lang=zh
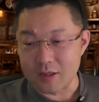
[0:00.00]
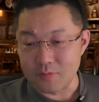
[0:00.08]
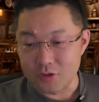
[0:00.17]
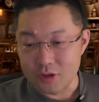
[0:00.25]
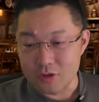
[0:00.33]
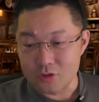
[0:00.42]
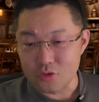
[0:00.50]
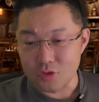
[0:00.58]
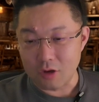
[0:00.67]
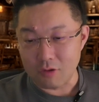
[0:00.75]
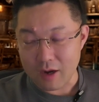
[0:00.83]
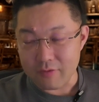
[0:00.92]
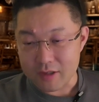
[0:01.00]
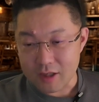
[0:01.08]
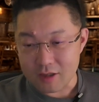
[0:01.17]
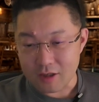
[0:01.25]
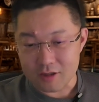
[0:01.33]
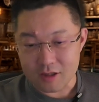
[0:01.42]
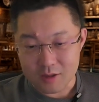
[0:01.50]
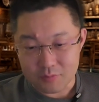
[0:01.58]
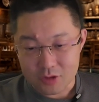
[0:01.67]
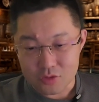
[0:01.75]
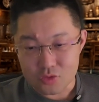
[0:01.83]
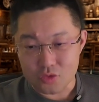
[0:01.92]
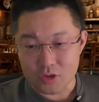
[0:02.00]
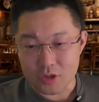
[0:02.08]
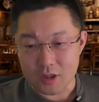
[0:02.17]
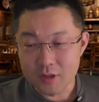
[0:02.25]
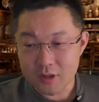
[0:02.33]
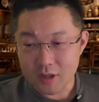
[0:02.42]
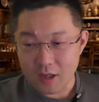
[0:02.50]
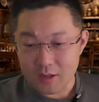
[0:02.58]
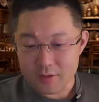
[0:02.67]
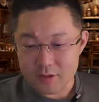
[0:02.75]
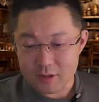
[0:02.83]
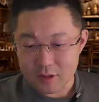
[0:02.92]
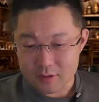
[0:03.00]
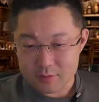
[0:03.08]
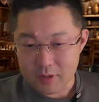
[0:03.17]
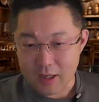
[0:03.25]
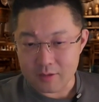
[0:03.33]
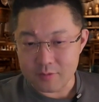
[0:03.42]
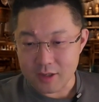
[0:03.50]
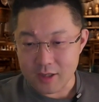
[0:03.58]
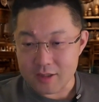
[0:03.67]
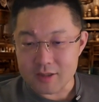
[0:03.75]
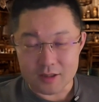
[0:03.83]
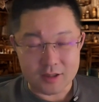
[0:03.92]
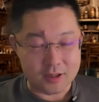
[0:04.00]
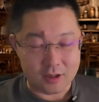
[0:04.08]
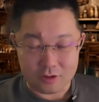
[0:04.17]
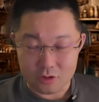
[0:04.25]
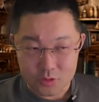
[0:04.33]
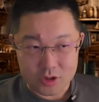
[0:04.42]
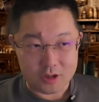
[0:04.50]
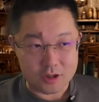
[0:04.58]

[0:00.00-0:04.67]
你不能举个华为电脑，你也不能举一个呃这个什么联想电脑都不行，